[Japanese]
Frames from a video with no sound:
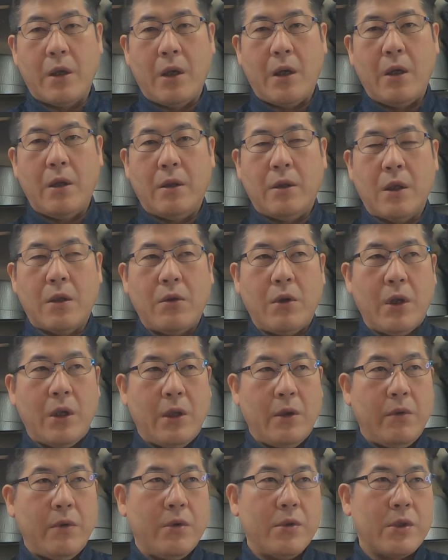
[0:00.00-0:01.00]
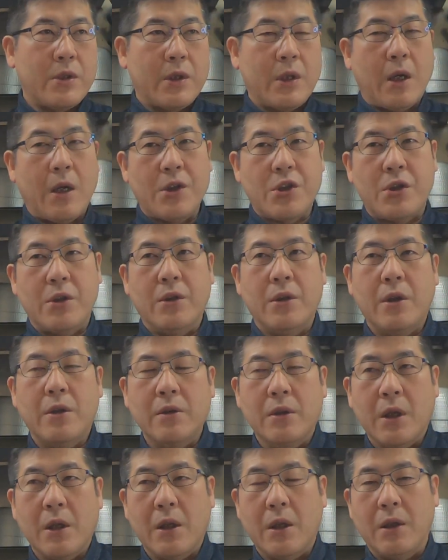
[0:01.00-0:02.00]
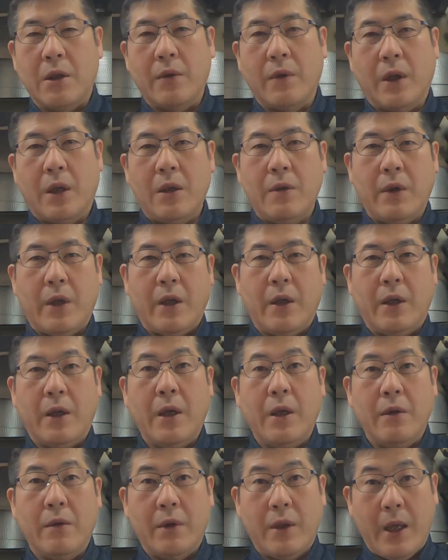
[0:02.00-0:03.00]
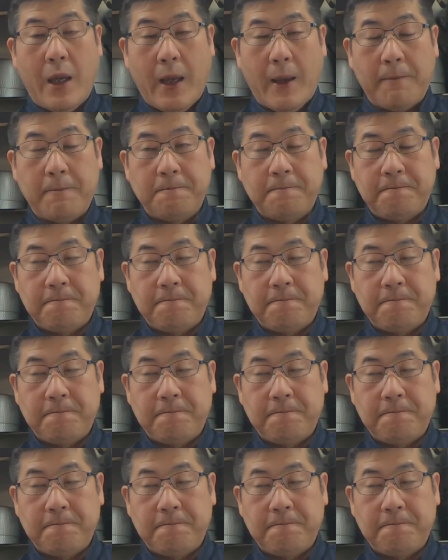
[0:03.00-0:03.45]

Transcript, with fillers: でね行った時にウイルスが死んでるななんて分かるわけがないので